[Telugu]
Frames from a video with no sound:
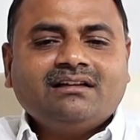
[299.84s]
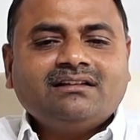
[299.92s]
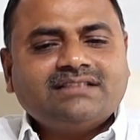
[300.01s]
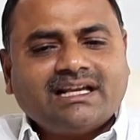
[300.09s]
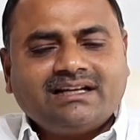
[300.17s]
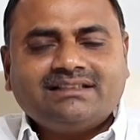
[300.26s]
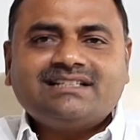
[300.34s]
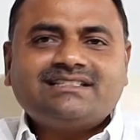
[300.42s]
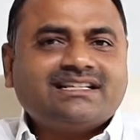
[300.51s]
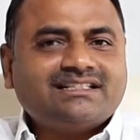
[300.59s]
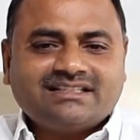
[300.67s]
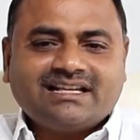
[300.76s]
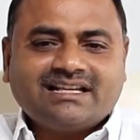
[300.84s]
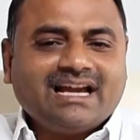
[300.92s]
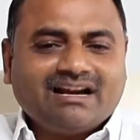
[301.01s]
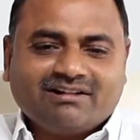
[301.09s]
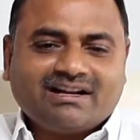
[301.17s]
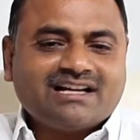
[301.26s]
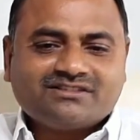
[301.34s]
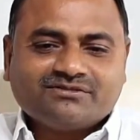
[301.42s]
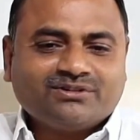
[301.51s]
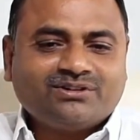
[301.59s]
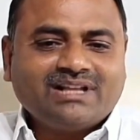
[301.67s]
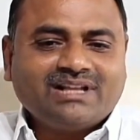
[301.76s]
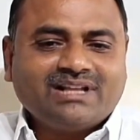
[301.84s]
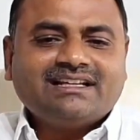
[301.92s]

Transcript: జరిగితే చర్చ జరిగే అవకాశం ఉంటుంది అంతే